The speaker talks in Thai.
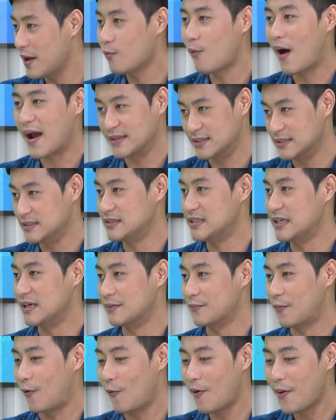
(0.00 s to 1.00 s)
ไม่ไหวจริ
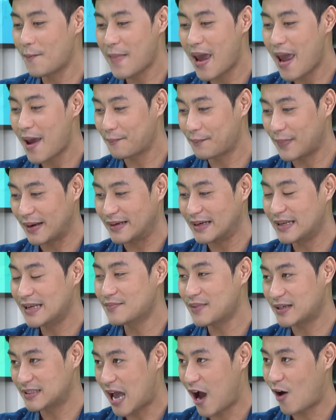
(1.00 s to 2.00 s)
งๆเพราะว่าแม่เป็นหนี้
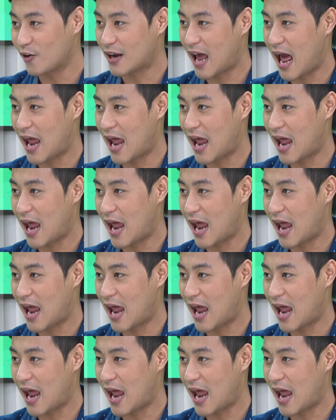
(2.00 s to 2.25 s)
มายาว